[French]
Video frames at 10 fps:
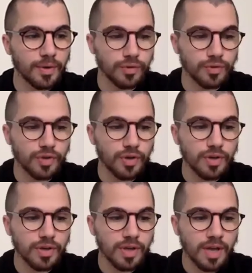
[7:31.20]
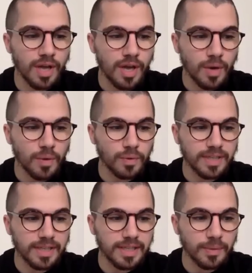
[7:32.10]
choc, on
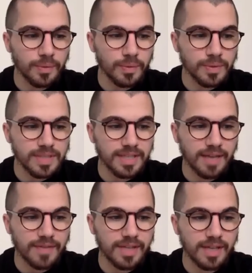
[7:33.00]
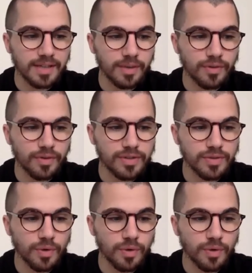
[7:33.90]
s'est on, très vite interrogé
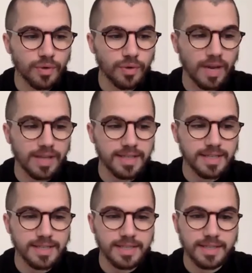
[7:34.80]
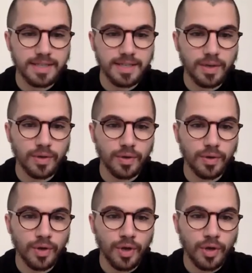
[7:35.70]
sur euh, la nécessité
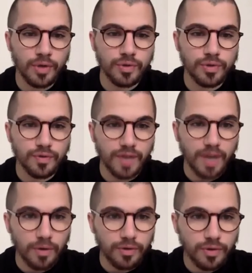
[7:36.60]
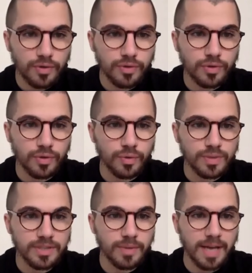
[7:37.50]
de se faire entendre, de
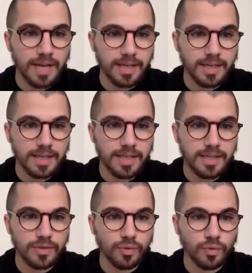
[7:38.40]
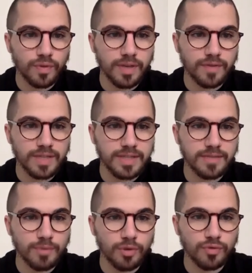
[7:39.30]
continuer à créer, de trouver
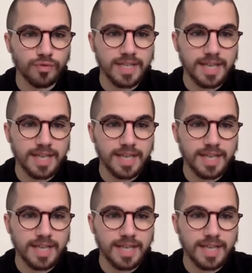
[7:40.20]
effectivement de nouvelles,